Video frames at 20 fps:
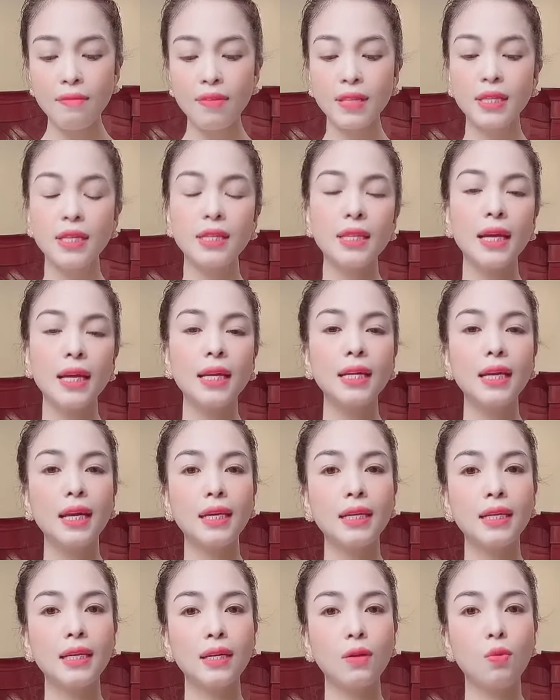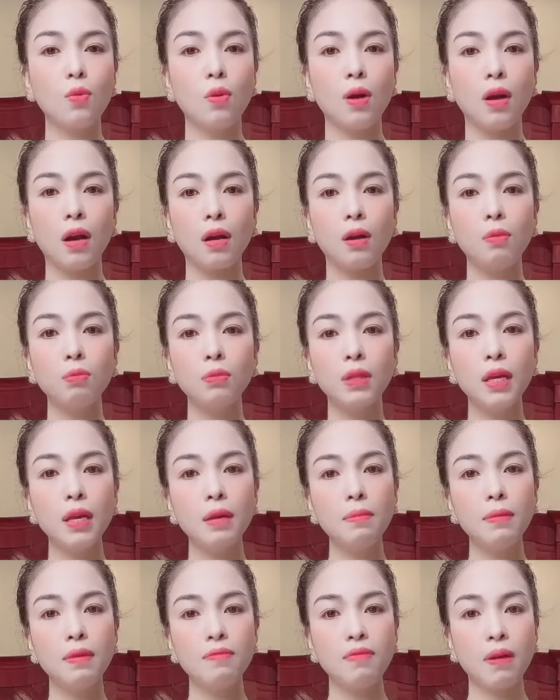vậy thì thanh lăn của công
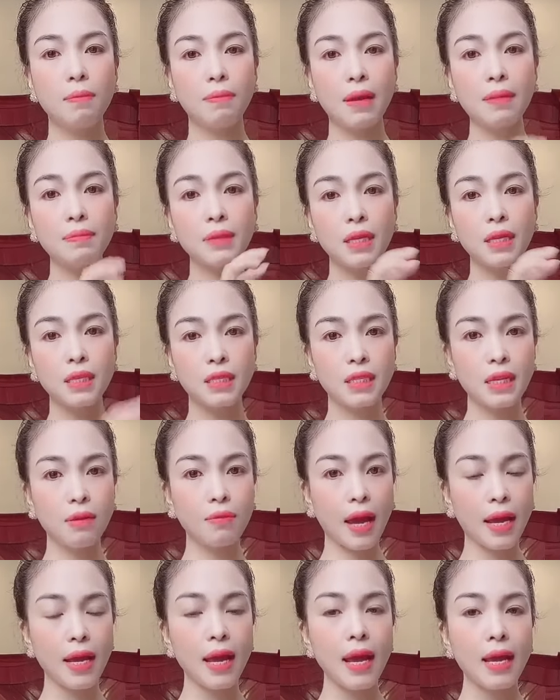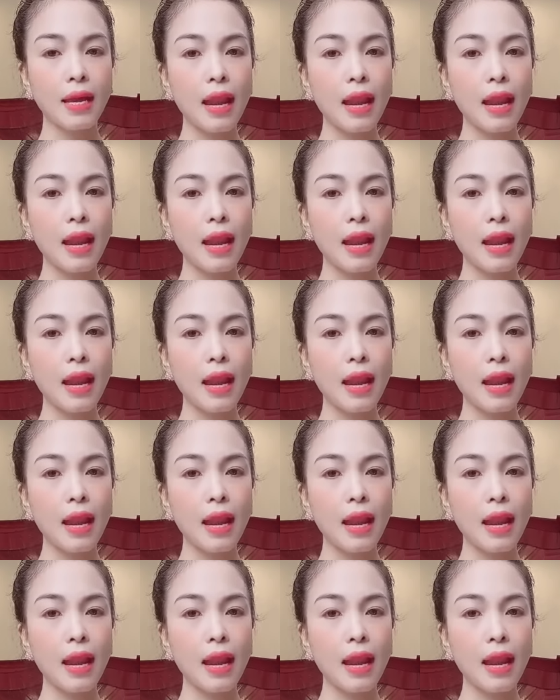ty mỹ phẩm After Sale này